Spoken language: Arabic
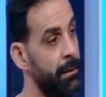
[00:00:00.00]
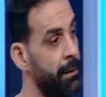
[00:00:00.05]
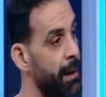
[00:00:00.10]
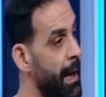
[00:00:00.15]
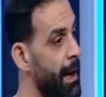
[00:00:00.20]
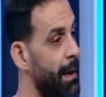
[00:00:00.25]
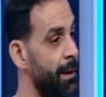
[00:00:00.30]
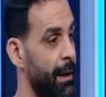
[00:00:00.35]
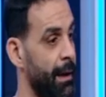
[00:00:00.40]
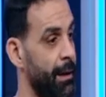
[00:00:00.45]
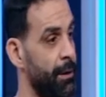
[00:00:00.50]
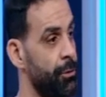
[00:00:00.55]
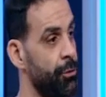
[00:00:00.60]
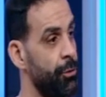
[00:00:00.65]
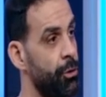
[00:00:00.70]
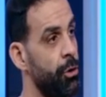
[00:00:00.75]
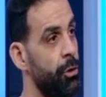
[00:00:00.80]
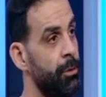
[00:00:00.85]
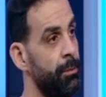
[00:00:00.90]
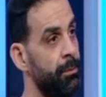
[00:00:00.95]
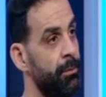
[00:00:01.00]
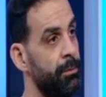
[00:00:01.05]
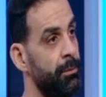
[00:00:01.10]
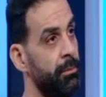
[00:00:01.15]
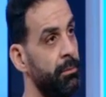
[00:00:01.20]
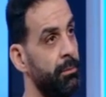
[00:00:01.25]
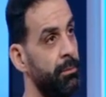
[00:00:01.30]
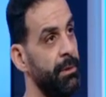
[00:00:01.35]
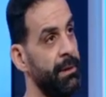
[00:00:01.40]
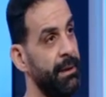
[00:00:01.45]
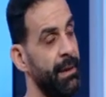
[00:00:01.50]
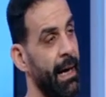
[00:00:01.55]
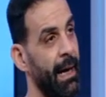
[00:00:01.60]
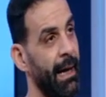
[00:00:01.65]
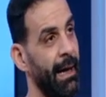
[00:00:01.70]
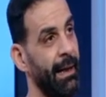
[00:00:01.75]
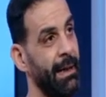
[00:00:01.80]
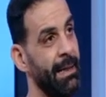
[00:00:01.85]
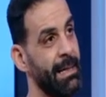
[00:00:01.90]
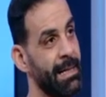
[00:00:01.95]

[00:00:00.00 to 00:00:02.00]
لا ده عندهم بتاع 87%